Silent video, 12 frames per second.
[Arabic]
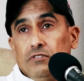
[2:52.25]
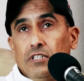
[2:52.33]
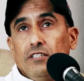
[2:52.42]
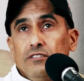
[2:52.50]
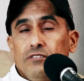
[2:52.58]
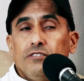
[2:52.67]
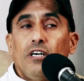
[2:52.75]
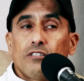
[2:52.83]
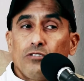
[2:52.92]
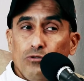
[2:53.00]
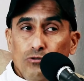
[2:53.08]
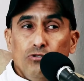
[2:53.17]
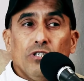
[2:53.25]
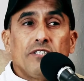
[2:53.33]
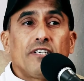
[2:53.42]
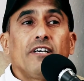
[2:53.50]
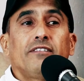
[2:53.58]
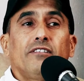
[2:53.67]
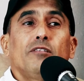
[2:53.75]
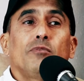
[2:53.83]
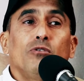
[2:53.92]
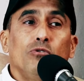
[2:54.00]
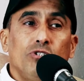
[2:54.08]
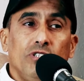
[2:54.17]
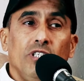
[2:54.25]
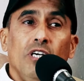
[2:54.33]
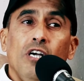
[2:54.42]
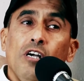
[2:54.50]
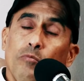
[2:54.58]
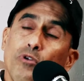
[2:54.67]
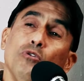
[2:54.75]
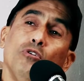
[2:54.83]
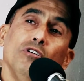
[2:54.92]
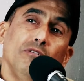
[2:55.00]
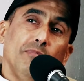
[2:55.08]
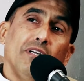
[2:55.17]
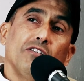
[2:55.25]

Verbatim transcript: يعني تحققوا انجازات تعملوا شيء من هون